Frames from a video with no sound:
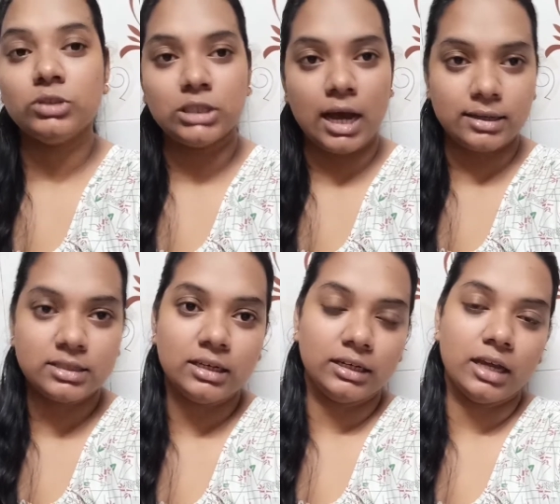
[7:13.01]
जहाँ
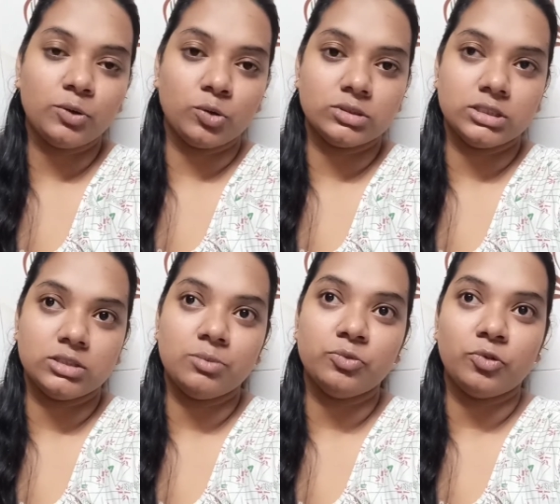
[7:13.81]
से लेना है ग्रोसरी
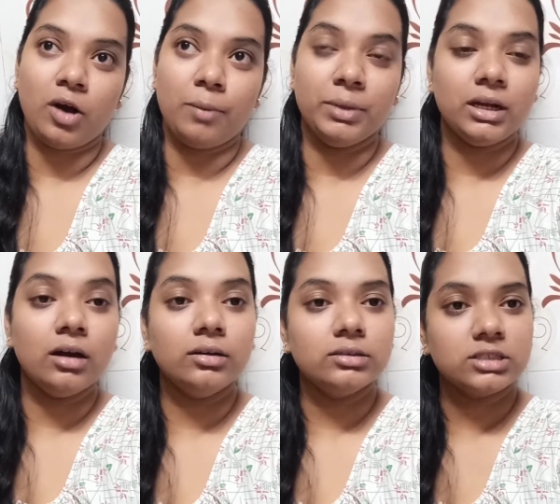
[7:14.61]
शॉप वहाँ पे ना
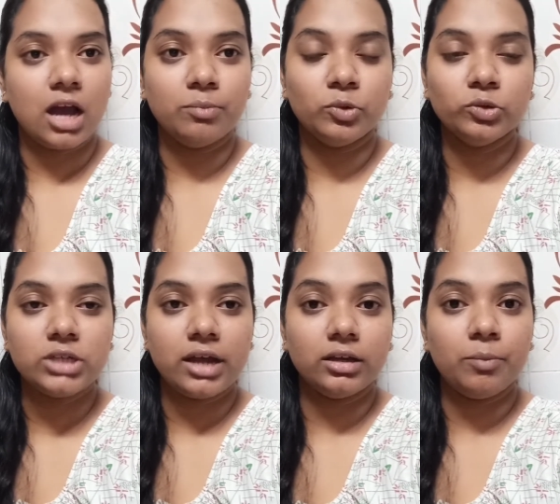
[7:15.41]
शाम को
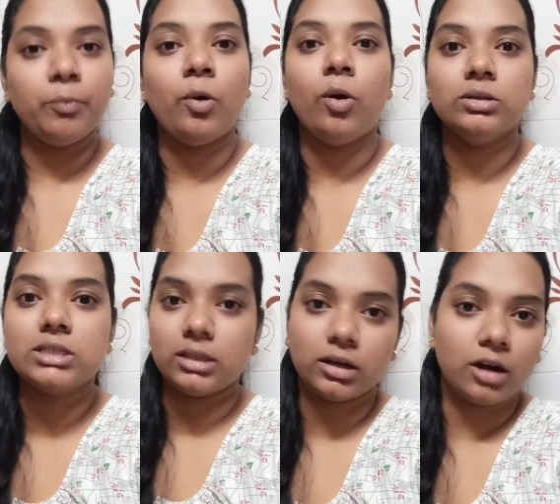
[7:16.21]
जाएगा ना बहुत
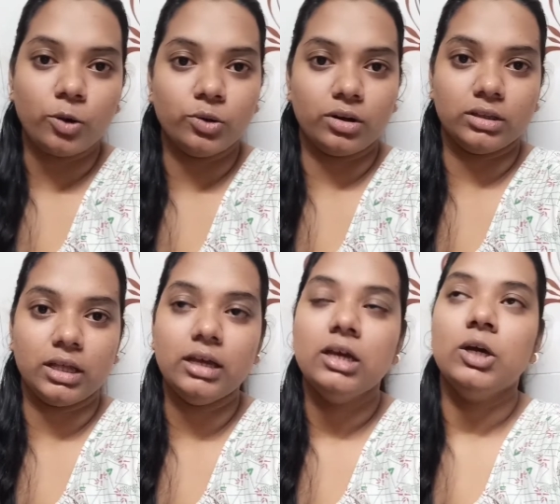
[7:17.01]
ज़्यादा क्राउड रहता है